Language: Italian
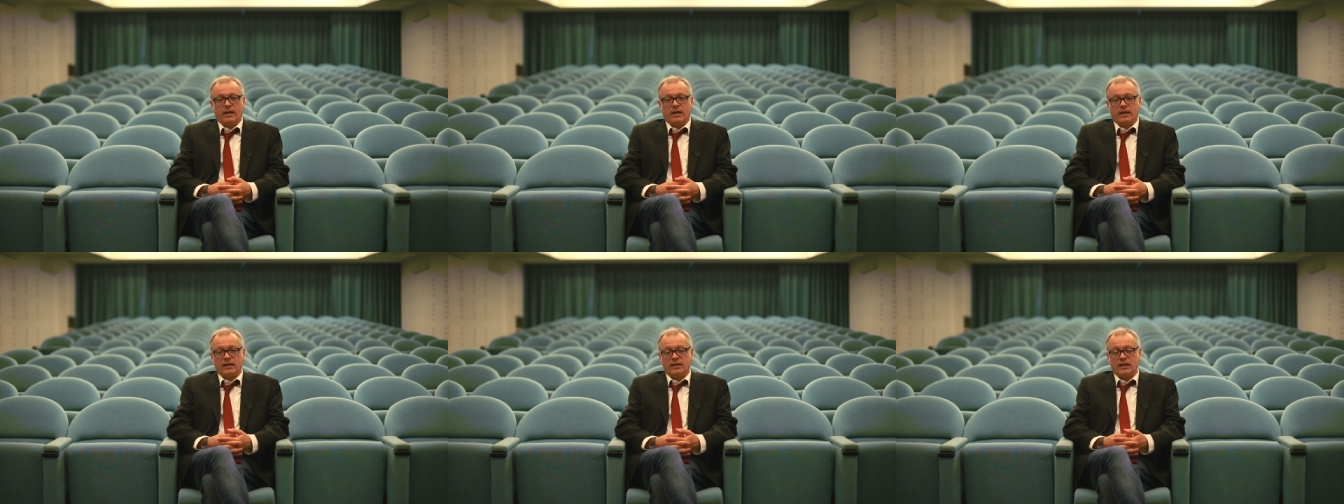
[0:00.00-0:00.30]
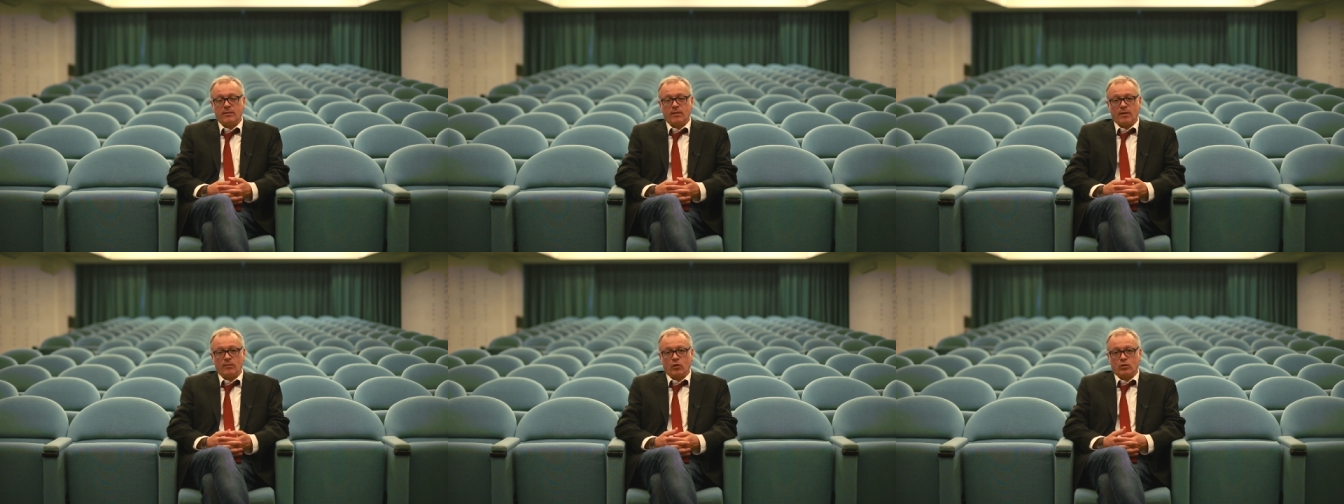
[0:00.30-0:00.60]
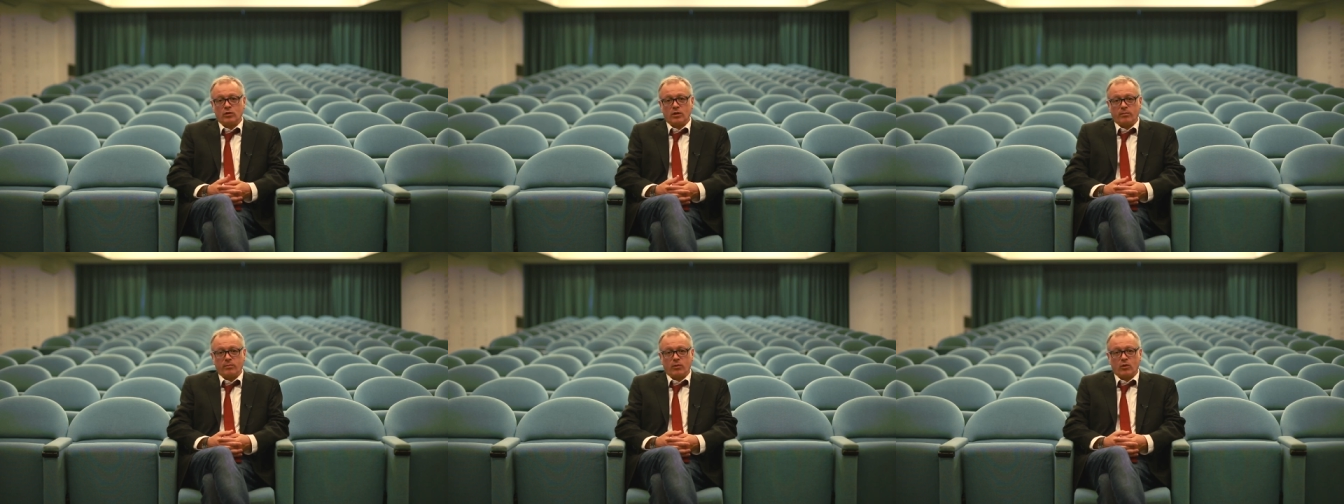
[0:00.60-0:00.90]
Il tema è
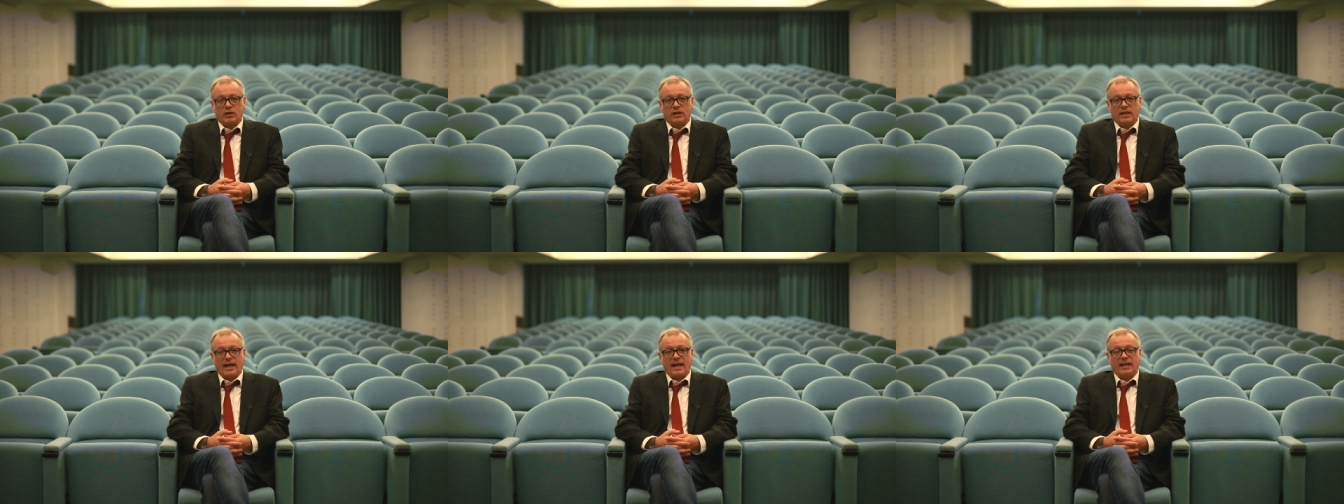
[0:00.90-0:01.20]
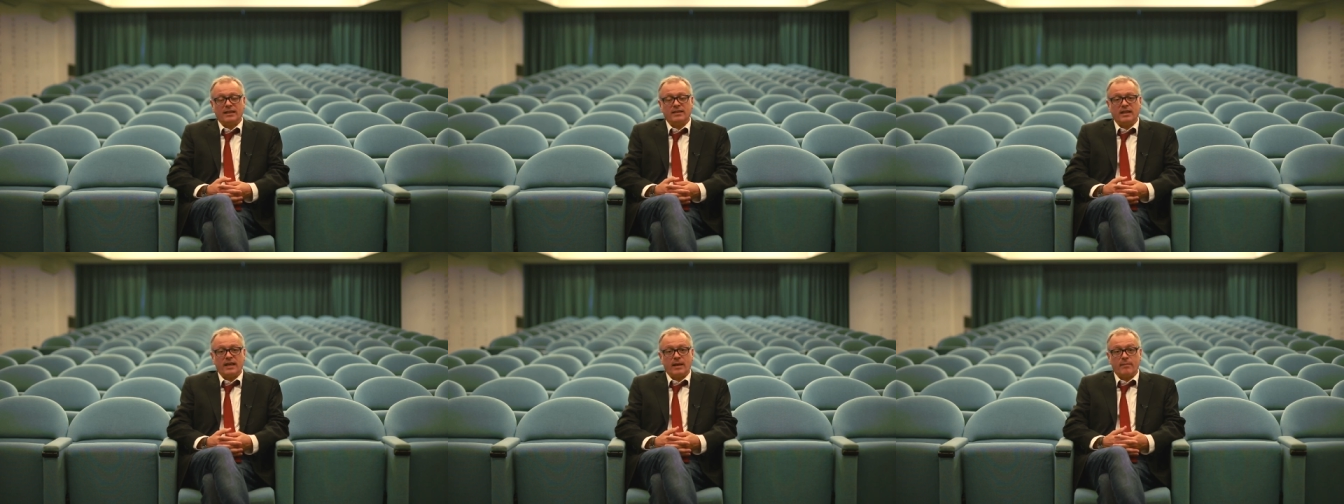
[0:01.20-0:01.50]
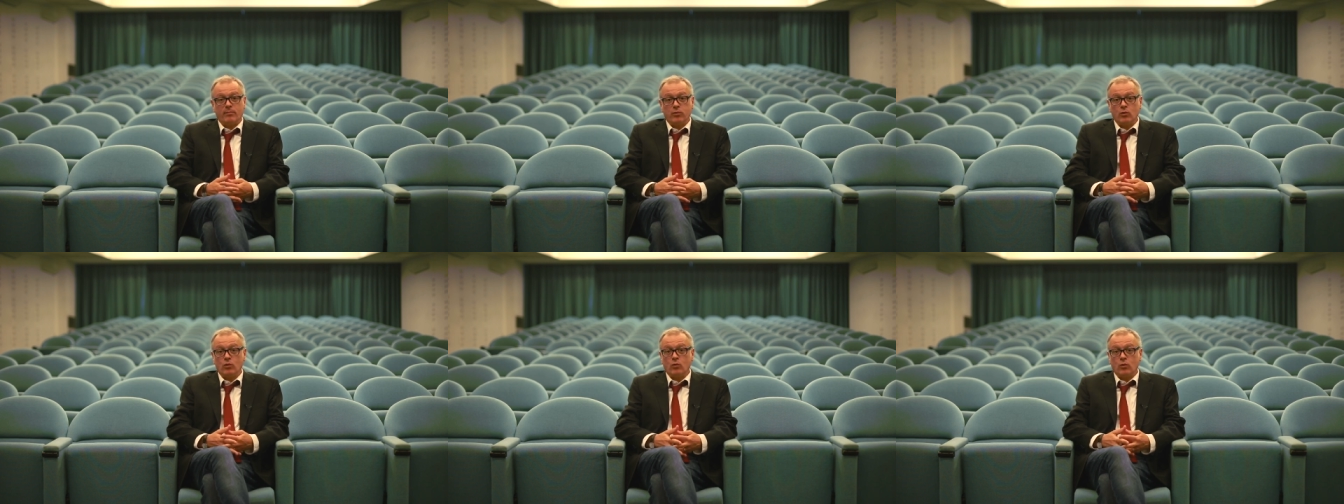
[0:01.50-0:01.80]
molto importante
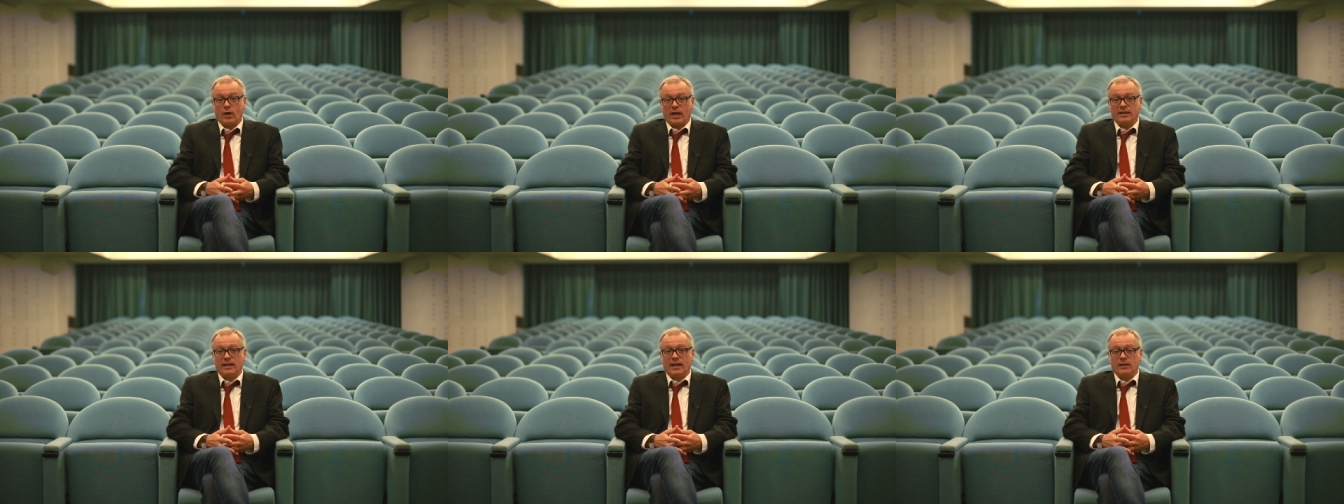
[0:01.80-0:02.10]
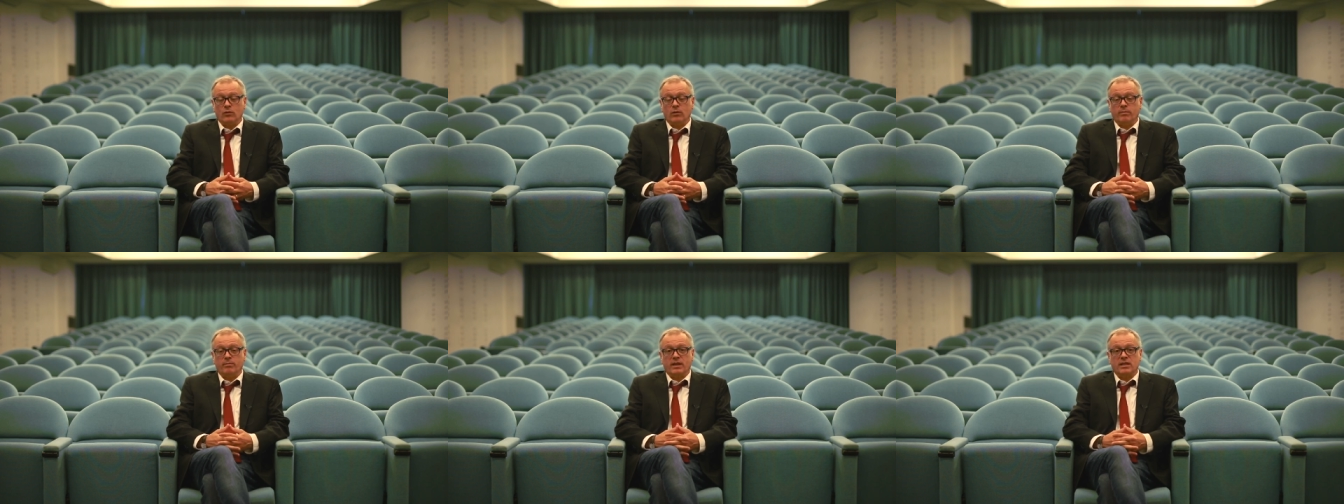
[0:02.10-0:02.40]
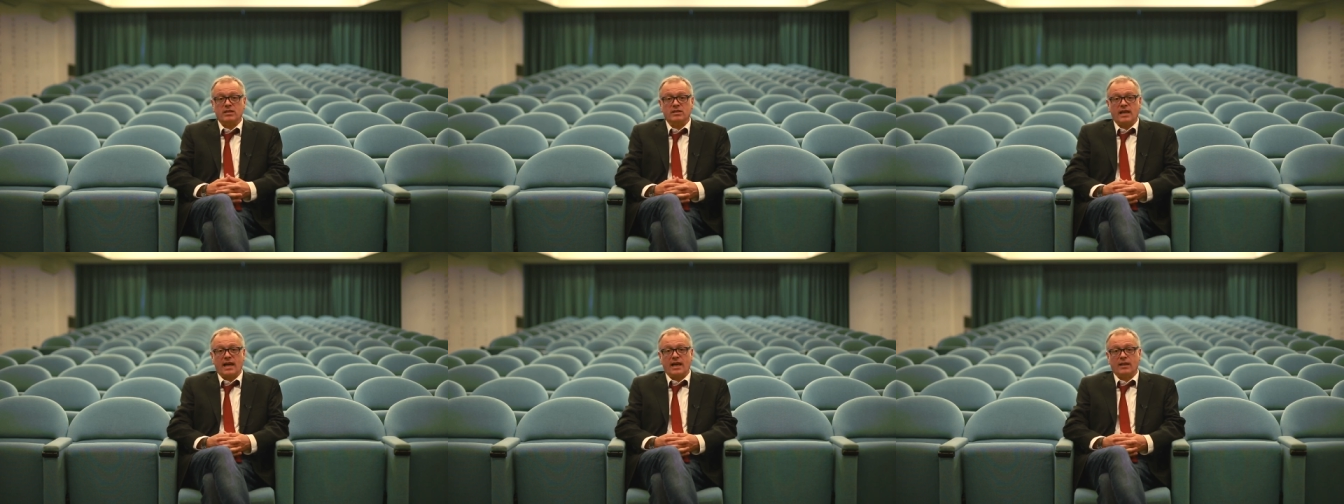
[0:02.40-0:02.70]
e pur guardando il
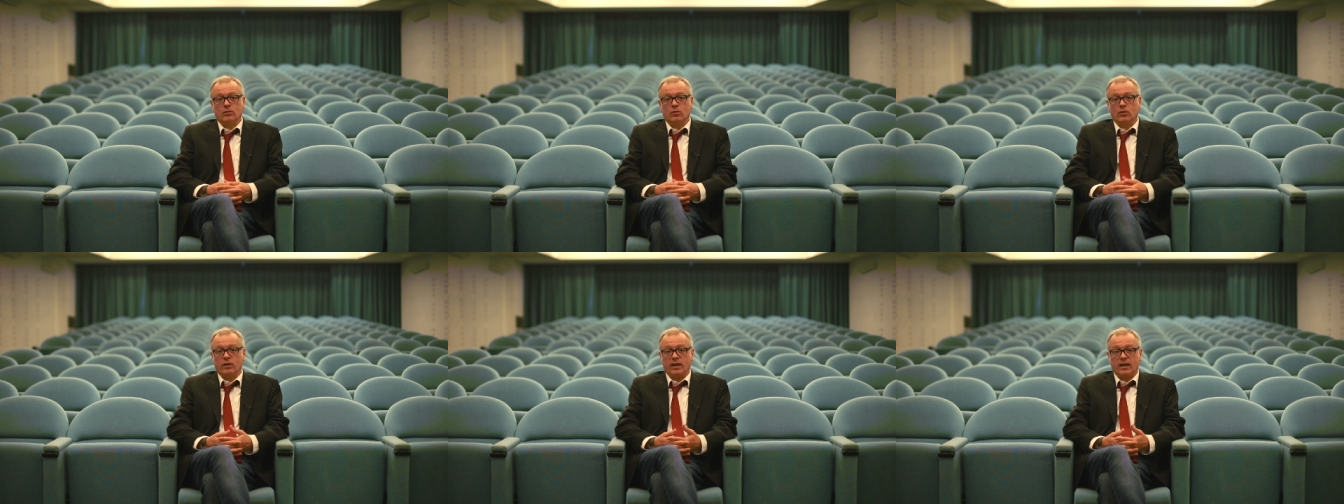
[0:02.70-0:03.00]
passato,